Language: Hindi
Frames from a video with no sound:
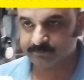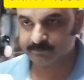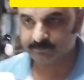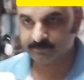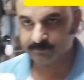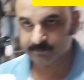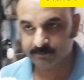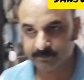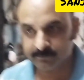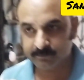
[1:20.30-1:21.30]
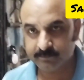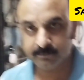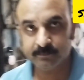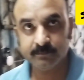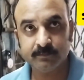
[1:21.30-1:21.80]
भाई हैं अमजद भाई
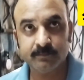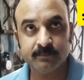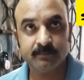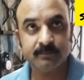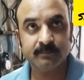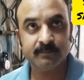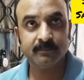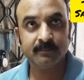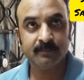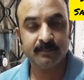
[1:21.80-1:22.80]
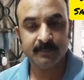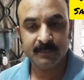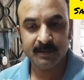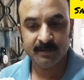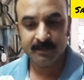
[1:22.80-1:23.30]
क्या कहेंगे आज का ये पार्टी के
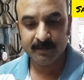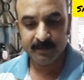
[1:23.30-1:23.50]
बारे में